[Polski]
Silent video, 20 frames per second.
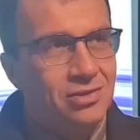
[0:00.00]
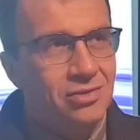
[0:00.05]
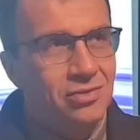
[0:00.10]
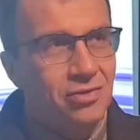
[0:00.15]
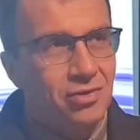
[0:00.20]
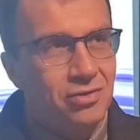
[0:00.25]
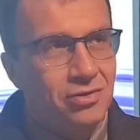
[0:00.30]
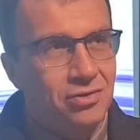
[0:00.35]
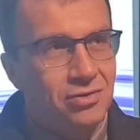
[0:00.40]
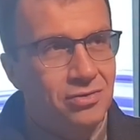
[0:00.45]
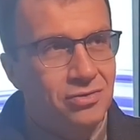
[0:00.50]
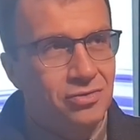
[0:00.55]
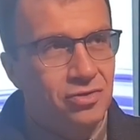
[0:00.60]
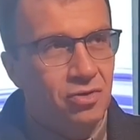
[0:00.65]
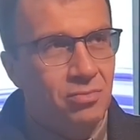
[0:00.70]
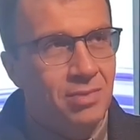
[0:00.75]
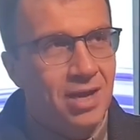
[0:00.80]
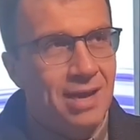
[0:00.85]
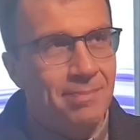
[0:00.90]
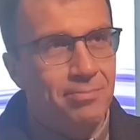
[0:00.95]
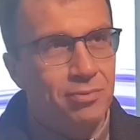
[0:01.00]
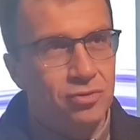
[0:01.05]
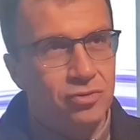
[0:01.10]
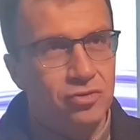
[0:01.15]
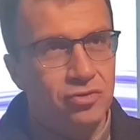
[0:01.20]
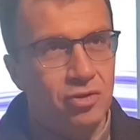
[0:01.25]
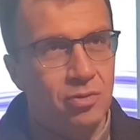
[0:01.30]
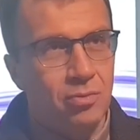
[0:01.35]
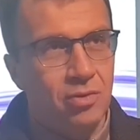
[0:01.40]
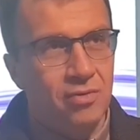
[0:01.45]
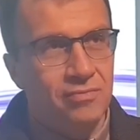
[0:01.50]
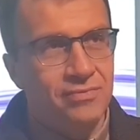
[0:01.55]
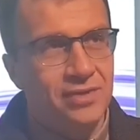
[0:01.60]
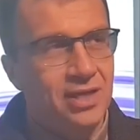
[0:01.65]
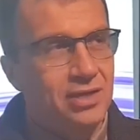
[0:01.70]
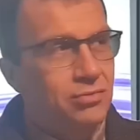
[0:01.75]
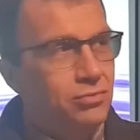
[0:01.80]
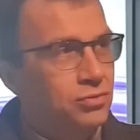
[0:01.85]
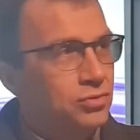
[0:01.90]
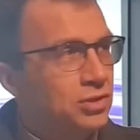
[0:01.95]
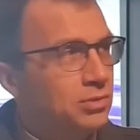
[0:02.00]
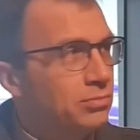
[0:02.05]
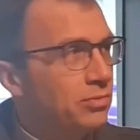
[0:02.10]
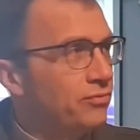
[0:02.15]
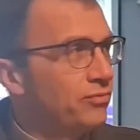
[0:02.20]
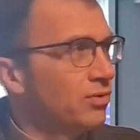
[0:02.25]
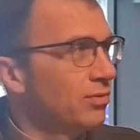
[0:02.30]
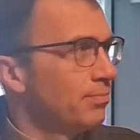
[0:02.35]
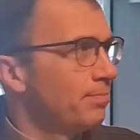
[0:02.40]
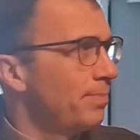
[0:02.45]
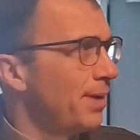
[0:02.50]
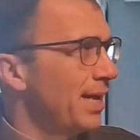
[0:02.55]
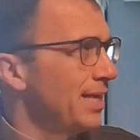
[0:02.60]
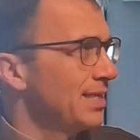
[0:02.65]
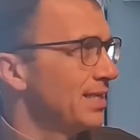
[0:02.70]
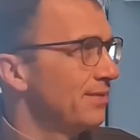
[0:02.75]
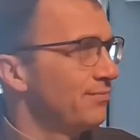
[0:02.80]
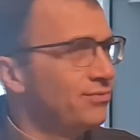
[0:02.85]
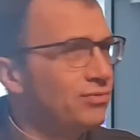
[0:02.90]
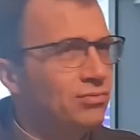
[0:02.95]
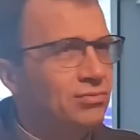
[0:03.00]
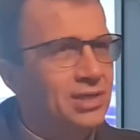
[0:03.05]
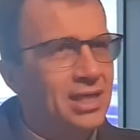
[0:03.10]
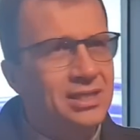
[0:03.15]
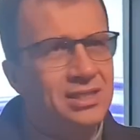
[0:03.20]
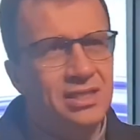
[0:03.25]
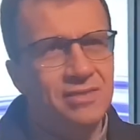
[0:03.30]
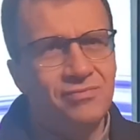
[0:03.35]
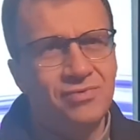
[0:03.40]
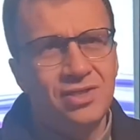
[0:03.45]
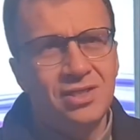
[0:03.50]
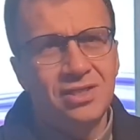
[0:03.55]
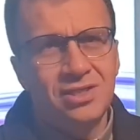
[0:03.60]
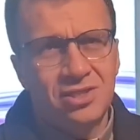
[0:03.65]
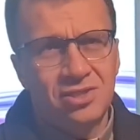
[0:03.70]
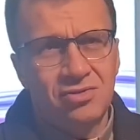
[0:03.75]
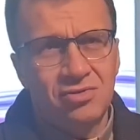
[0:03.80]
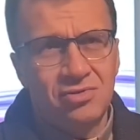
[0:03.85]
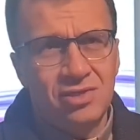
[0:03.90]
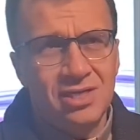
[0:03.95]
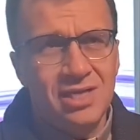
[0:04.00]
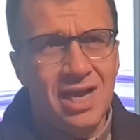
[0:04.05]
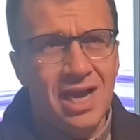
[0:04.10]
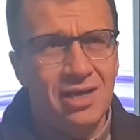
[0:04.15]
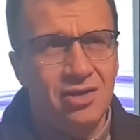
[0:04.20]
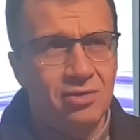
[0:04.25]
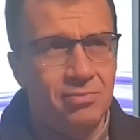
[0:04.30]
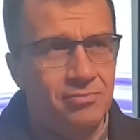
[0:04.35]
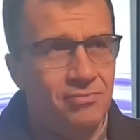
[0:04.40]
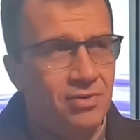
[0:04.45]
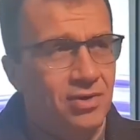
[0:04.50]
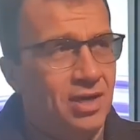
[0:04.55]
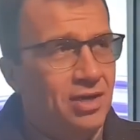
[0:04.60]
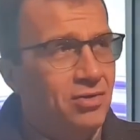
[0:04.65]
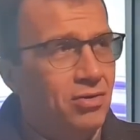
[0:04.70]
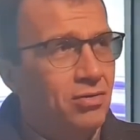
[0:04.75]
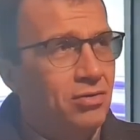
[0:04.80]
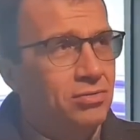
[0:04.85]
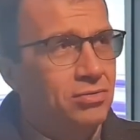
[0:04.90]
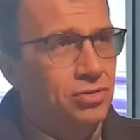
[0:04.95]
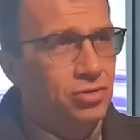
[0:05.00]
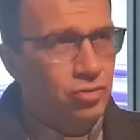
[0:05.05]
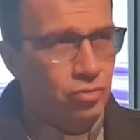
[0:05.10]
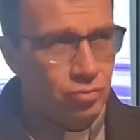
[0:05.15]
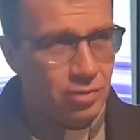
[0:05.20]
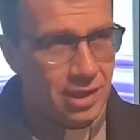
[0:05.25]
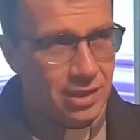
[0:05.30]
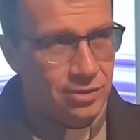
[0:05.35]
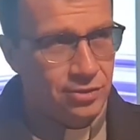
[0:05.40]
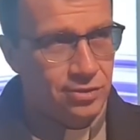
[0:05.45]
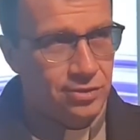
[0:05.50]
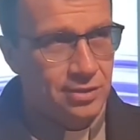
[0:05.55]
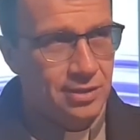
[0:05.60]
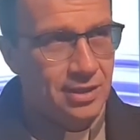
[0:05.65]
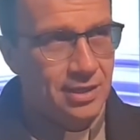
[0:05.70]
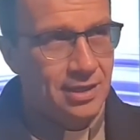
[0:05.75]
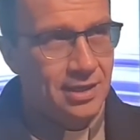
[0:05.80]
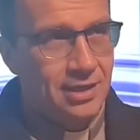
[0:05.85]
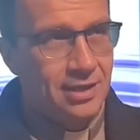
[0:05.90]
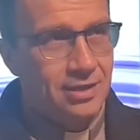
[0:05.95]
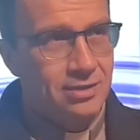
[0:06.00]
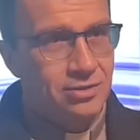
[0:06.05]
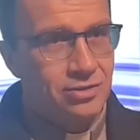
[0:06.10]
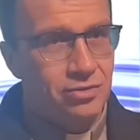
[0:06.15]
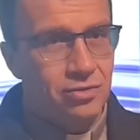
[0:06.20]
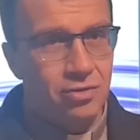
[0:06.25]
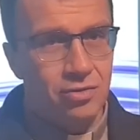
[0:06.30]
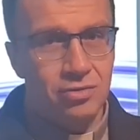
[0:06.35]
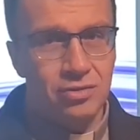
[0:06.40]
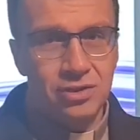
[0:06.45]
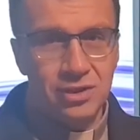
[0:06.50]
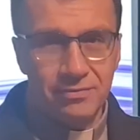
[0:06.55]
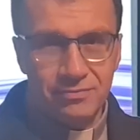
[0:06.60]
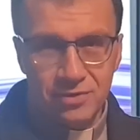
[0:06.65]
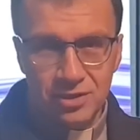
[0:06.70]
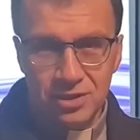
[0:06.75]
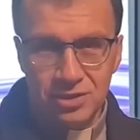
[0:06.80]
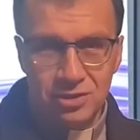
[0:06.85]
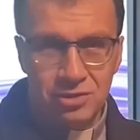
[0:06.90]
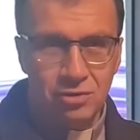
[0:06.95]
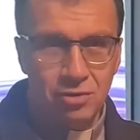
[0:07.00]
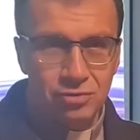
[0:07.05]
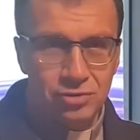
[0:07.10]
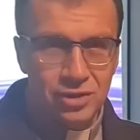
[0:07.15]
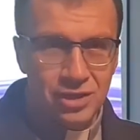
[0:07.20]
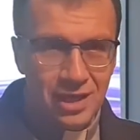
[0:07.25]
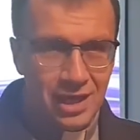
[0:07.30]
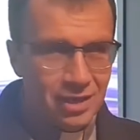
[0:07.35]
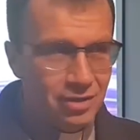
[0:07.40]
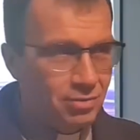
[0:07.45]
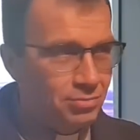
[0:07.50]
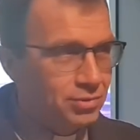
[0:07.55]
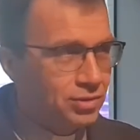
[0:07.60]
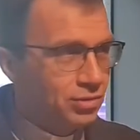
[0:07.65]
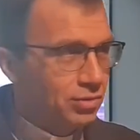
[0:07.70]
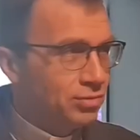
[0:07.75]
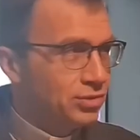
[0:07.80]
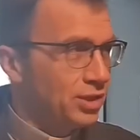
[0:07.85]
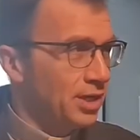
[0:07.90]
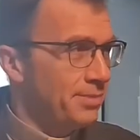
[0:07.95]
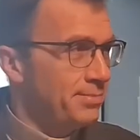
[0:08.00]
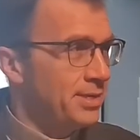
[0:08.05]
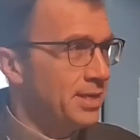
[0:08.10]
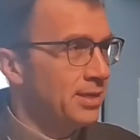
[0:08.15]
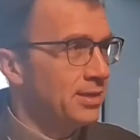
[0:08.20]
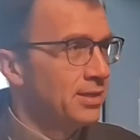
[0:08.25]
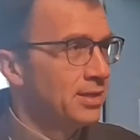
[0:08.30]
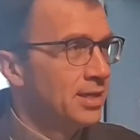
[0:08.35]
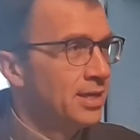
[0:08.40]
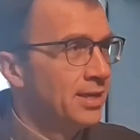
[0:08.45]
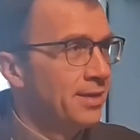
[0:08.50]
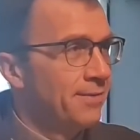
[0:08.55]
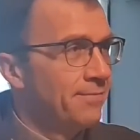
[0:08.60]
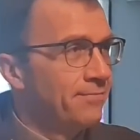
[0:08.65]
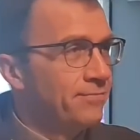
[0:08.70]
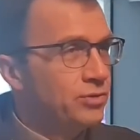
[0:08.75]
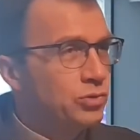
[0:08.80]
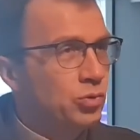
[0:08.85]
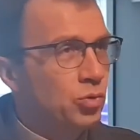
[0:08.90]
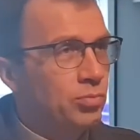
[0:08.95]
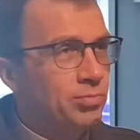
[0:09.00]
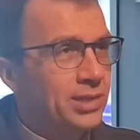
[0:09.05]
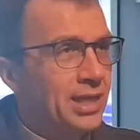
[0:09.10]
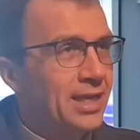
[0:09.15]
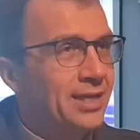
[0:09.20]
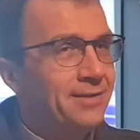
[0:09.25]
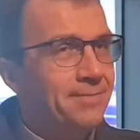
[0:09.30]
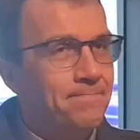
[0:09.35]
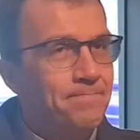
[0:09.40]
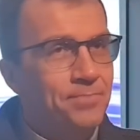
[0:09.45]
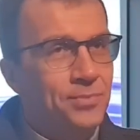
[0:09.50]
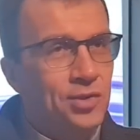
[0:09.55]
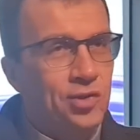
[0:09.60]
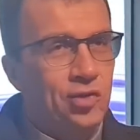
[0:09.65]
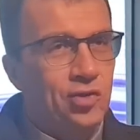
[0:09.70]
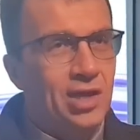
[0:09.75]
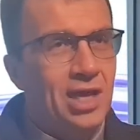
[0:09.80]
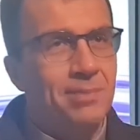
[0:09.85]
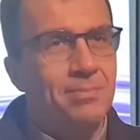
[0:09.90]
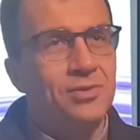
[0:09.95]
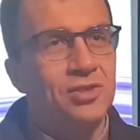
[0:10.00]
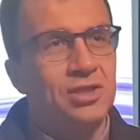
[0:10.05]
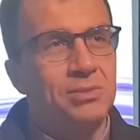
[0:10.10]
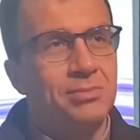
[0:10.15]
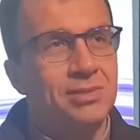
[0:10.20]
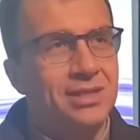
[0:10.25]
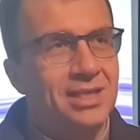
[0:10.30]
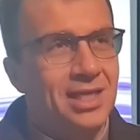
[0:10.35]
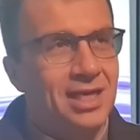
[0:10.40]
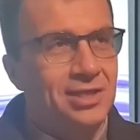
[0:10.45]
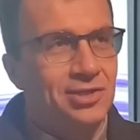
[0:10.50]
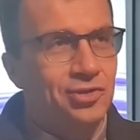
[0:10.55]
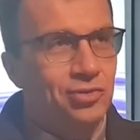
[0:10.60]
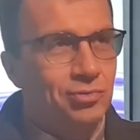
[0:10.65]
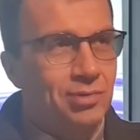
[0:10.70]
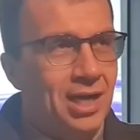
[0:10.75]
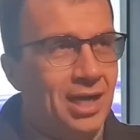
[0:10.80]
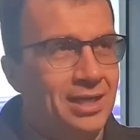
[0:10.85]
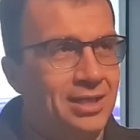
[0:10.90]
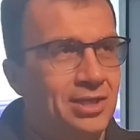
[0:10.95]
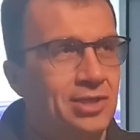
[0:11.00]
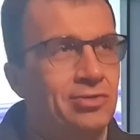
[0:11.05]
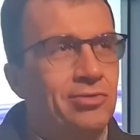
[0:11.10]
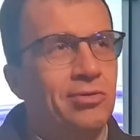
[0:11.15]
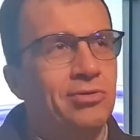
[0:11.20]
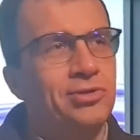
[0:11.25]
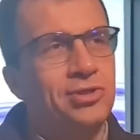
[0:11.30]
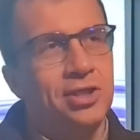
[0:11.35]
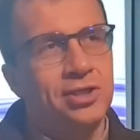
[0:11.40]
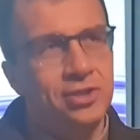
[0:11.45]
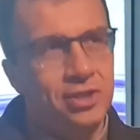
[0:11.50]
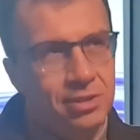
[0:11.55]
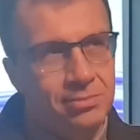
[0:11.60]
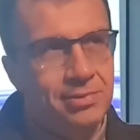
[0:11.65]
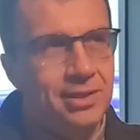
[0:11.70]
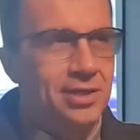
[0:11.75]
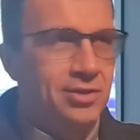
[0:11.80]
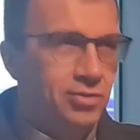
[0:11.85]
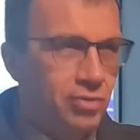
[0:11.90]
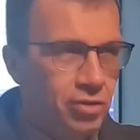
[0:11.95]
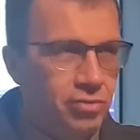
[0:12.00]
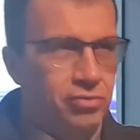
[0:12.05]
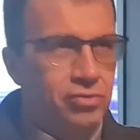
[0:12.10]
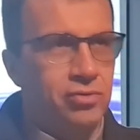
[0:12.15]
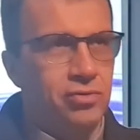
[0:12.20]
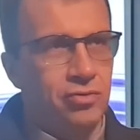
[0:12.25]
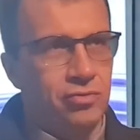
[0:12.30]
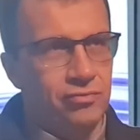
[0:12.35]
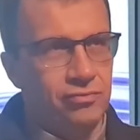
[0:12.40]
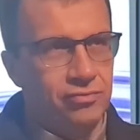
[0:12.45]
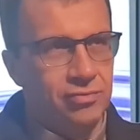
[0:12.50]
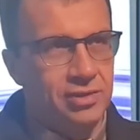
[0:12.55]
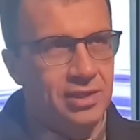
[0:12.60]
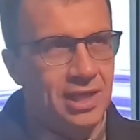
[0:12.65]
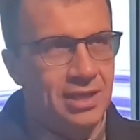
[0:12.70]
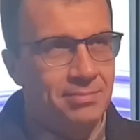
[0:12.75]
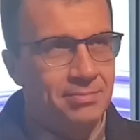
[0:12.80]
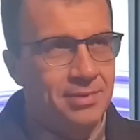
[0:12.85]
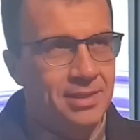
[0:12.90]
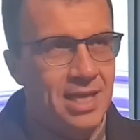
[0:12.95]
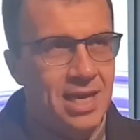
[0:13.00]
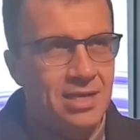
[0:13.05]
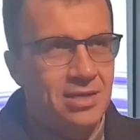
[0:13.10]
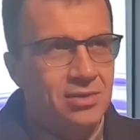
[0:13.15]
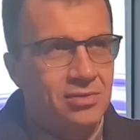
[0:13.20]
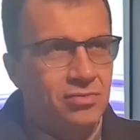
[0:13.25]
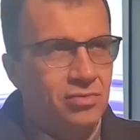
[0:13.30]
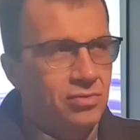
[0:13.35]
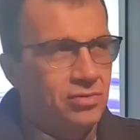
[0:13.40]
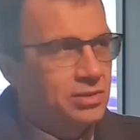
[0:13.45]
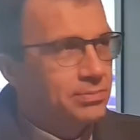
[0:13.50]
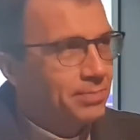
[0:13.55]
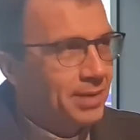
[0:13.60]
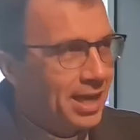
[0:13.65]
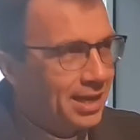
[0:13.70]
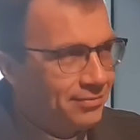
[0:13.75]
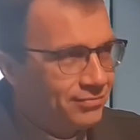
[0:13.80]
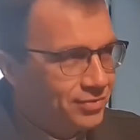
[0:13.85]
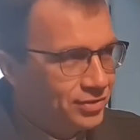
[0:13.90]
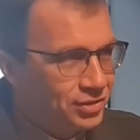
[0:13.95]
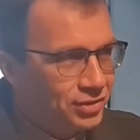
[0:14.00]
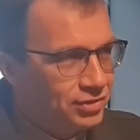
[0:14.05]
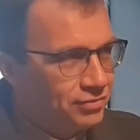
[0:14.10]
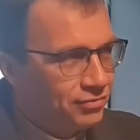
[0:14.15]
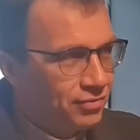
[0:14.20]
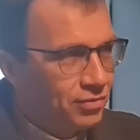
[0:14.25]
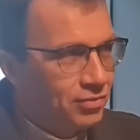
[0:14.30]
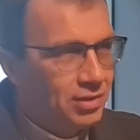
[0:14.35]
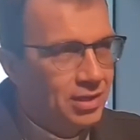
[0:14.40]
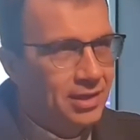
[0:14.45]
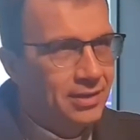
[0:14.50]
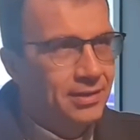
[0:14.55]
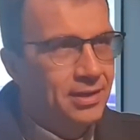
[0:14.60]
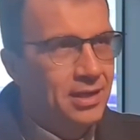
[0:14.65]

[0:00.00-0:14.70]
to są apostołowie, którzy mówią: Panie, tutaj cię wszyscy dotykają, w ogóle kogo ty szukasz? Skoro się wszyscy opierają się o Ciebie w tłumie, to jak będziemy teraz szukali, kto się Ciebie dotknął? Jakby jak to sprawdzić w ogóle?